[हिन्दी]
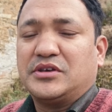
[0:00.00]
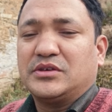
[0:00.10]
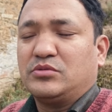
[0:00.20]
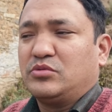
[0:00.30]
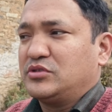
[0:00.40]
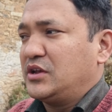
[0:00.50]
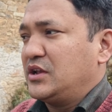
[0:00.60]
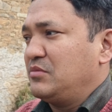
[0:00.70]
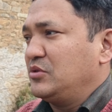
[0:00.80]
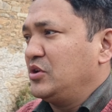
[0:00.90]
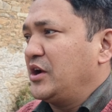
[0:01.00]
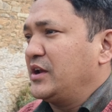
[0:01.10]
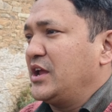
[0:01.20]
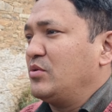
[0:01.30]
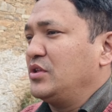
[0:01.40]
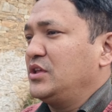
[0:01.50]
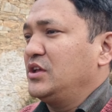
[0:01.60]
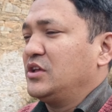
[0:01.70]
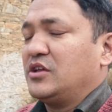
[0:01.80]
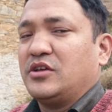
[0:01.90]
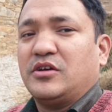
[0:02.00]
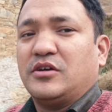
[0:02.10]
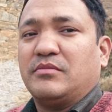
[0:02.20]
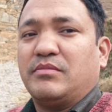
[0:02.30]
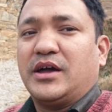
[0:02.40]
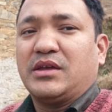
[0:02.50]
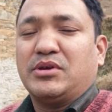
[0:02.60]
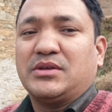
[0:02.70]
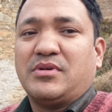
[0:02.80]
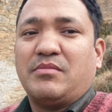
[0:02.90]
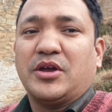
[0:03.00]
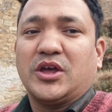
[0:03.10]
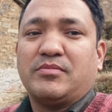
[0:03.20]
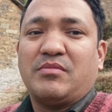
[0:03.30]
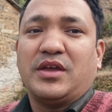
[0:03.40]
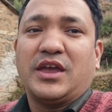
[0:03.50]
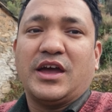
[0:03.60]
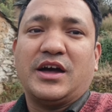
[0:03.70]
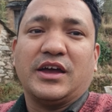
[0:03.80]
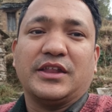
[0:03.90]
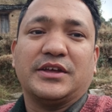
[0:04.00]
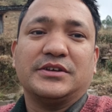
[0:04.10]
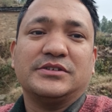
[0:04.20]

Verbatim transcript: इस वजह से उनको चलना भी थोड़ी कठिनाई हो रही थी बाकी मैं तो मामा के और मामी के यहाँ आ गया